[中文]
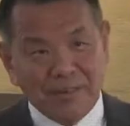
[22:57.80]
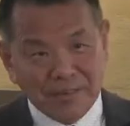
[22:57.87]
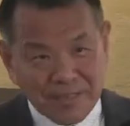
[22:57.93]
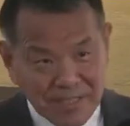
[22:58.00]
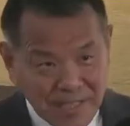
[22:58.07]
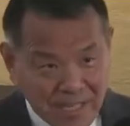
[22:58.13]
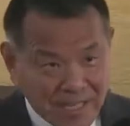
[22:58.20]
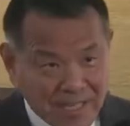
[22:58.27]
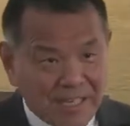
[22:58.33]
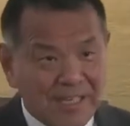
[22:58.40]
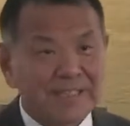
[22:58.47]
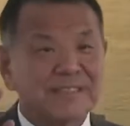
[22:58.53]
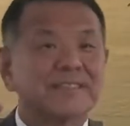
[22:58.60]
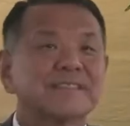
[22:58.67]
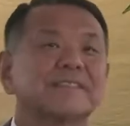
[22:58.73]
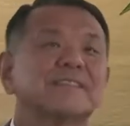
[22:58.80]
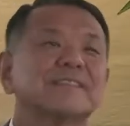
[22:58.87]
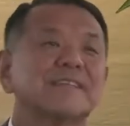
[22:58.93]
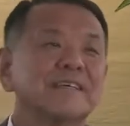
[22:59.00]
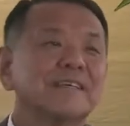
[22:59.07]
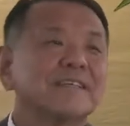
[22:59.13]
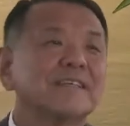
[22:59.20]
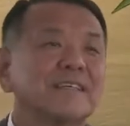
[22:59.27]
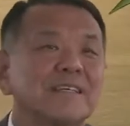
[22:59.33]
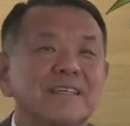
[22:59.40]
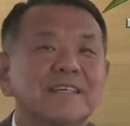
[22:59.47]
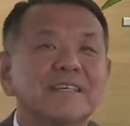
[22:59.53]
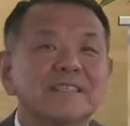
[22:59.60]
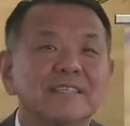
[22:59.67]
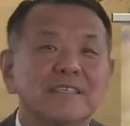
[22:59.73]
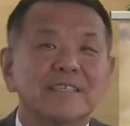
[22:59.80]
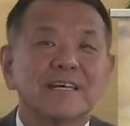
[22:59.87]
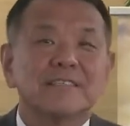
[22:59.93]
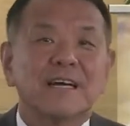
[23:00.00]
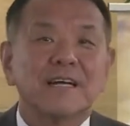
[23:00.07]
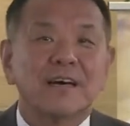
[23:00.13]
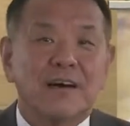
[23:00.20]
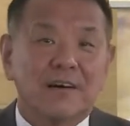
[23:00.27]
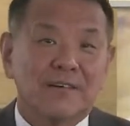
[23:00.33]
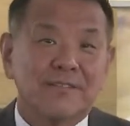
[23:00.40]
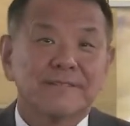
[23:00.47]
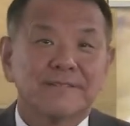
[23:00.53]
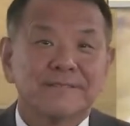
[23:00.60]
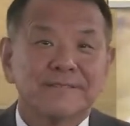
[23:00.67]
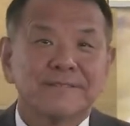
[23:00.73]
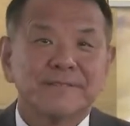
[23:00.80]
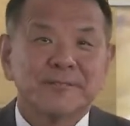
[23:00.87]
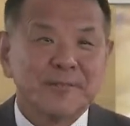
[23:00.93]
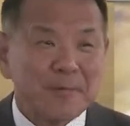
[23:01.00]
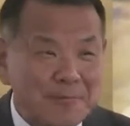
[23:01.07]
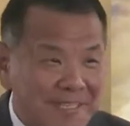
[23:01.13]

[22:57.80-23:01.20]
下来了，第一个先杀长老。对不